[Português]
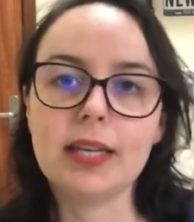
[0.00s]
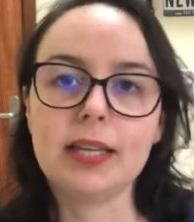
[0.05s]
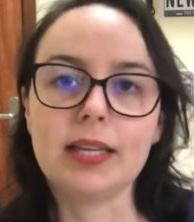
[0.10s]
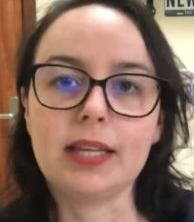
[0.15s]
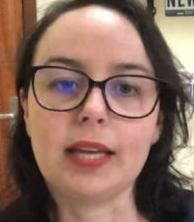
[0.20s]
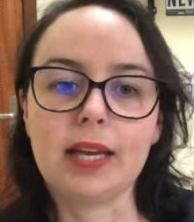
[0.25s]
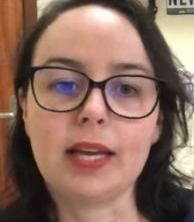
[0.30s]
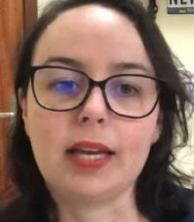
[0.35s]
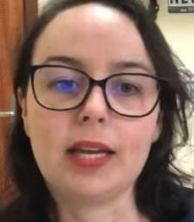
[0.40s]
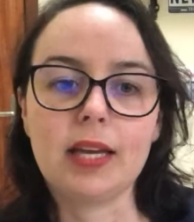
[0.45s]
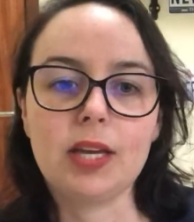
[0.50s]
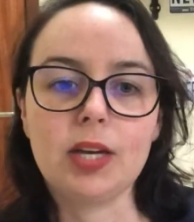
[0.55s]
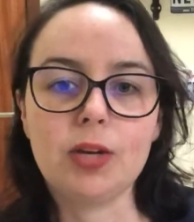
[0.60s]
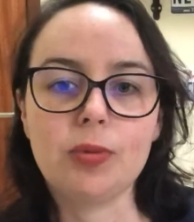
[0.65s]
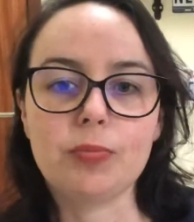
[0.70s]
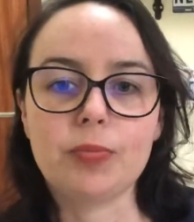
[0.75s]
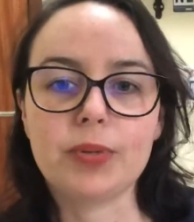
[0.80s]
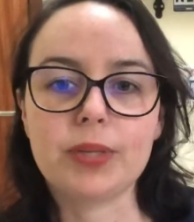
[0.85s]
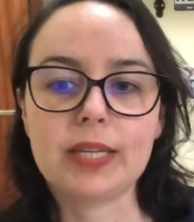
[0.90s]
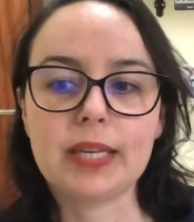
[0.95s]
né?
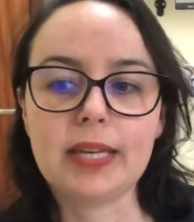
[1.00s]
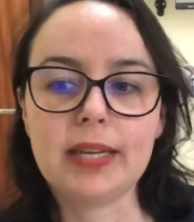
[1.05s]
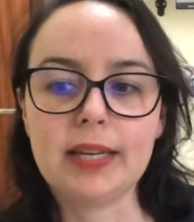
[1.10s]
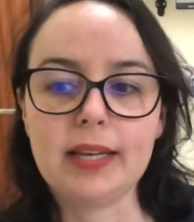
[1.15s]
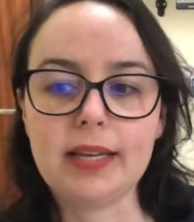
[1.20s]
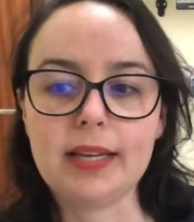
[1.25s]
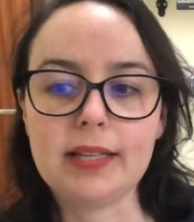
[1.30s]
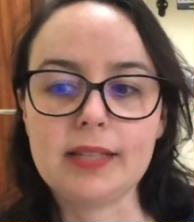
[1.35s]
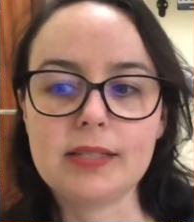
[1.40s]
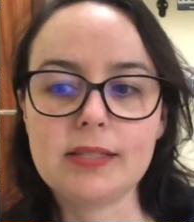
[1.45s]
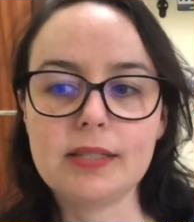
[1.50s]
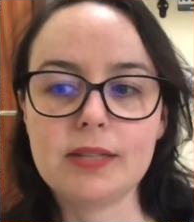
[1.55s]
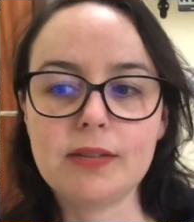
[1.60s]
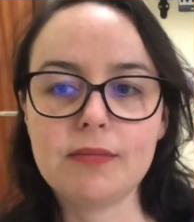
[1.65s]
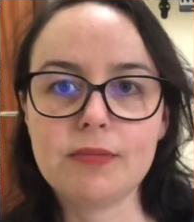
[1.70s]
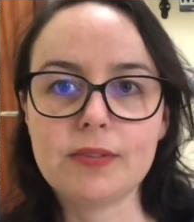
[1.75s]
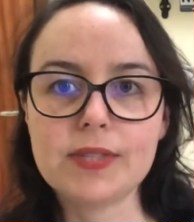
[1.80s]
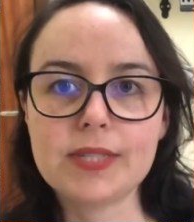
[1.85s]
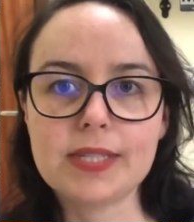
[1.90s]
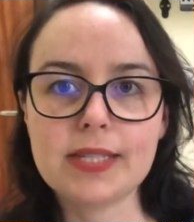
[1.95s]
Porque se
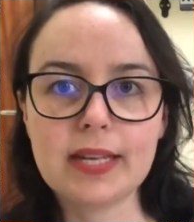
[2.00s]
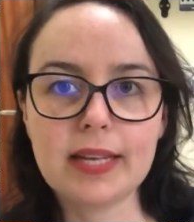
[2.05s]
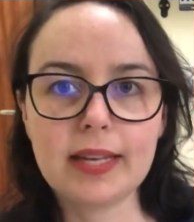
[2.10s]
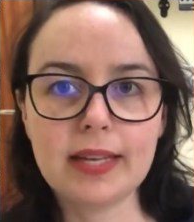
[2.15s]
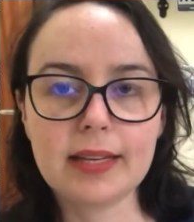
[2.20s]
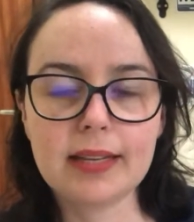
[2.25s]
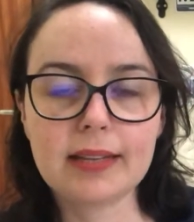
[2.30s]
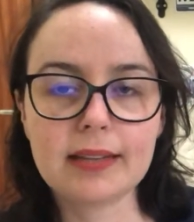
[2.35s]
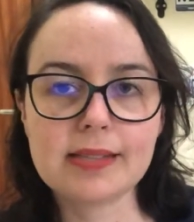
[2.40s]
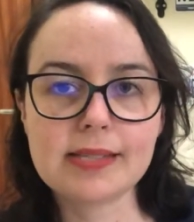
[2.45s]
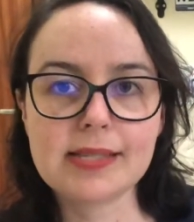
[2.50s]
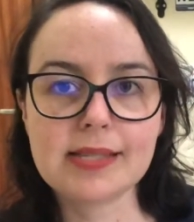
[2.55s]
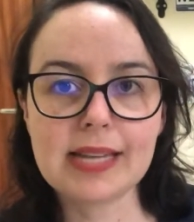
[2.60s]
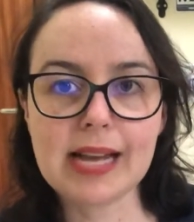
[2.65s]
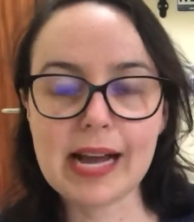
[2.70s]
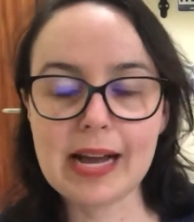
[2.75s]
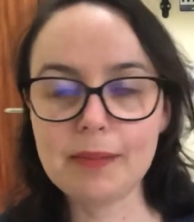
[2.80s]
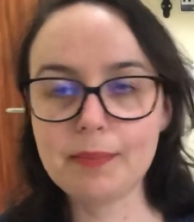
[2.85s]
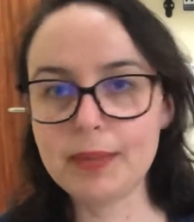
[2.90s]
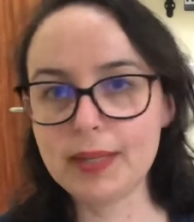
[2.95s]
você
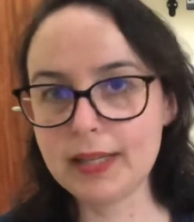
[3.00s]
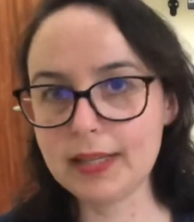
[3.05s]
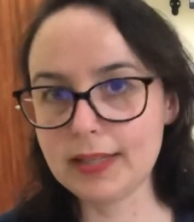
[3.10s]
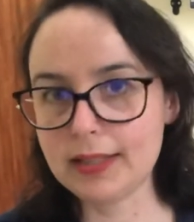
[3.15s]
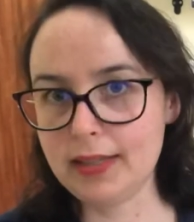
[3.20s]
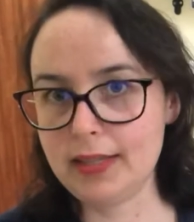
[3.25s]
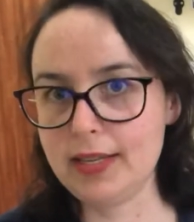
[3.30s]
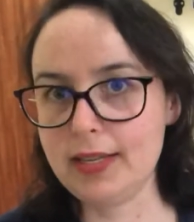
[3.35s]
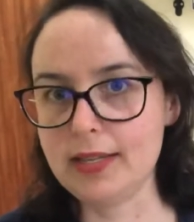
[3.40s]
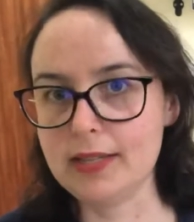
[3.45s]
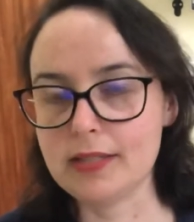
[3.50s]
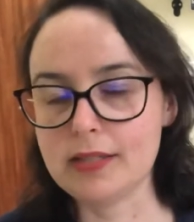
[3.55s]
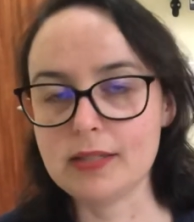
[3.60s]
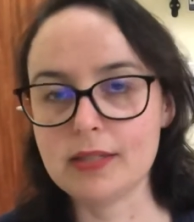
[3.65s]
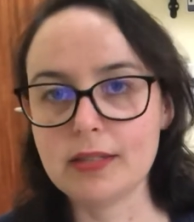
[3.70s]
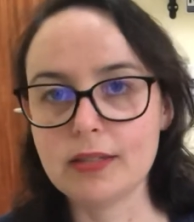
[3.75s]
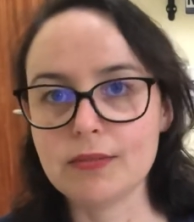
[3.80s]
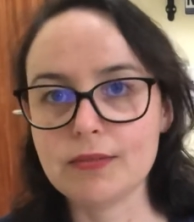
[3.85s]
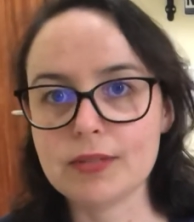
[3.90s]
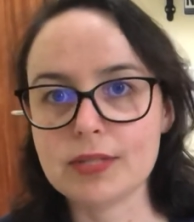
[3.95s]
sabe inglês
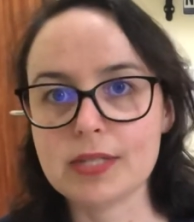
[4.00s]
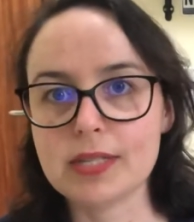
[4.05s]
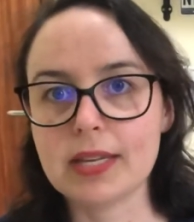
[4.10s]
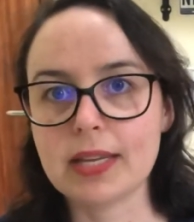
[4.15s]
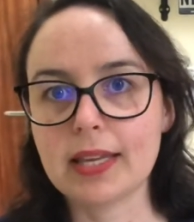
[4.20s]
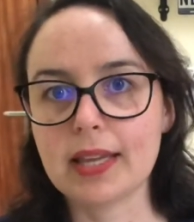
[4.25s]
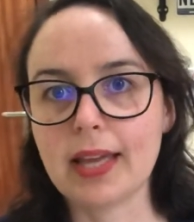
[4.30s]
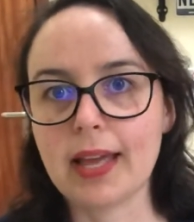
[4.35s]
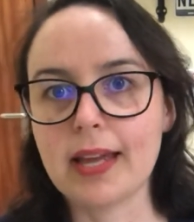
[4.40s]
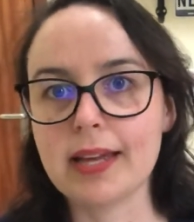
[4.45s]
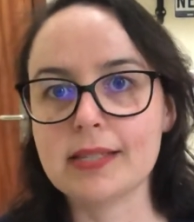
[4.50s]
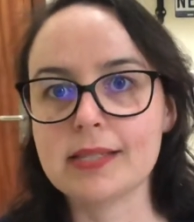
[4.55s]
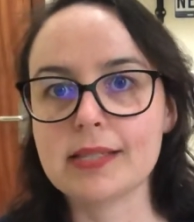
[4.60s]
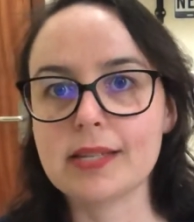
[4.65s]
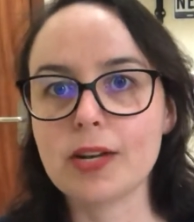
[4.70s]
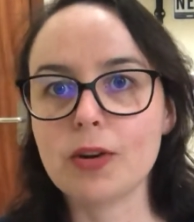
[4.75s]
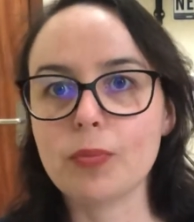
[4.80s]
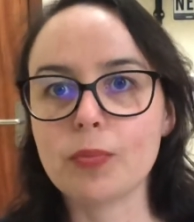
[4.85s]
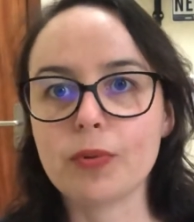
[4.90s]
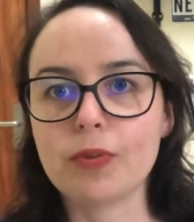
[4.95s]
e você quer
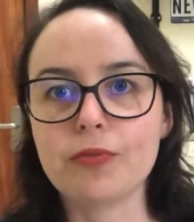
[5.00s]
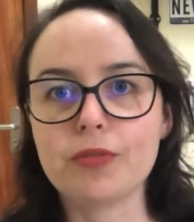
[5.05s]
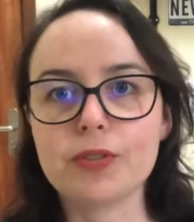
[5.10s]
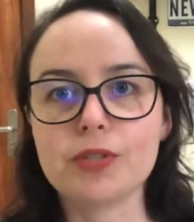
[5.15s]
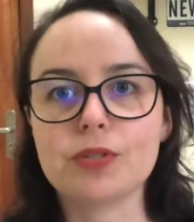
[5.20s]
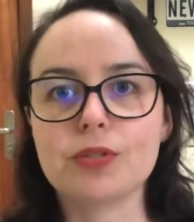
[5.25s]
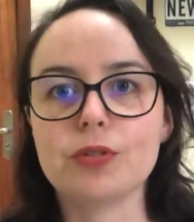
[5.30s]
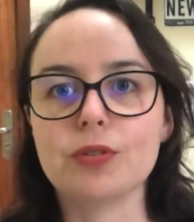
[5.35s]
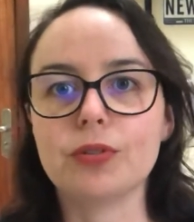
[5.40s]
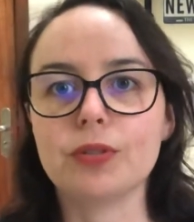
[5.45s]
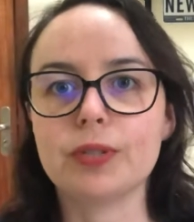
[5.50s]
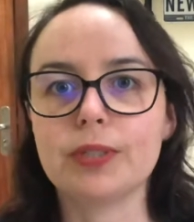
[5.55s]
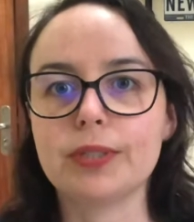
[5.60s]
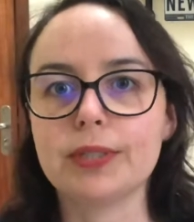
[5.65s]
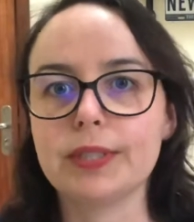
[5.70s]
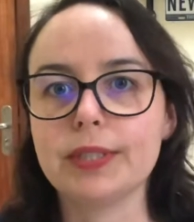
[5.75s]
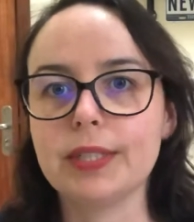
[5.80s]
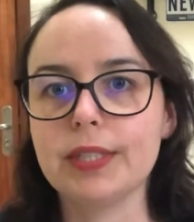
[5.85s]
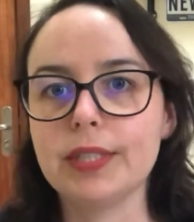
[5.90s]
ser um professor